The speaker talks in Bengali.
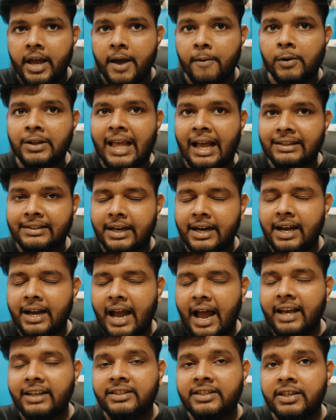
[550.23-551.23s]
এবং তাছাড়া
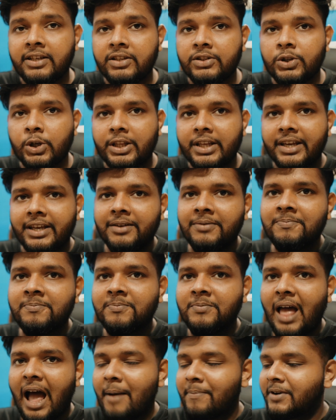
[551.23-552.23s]
গাইস যদি
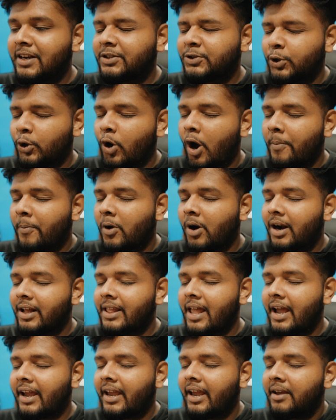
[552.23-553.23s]
আপনার চোখ অফ করা
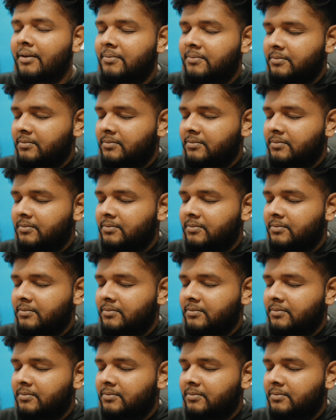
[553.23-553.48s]
থাকে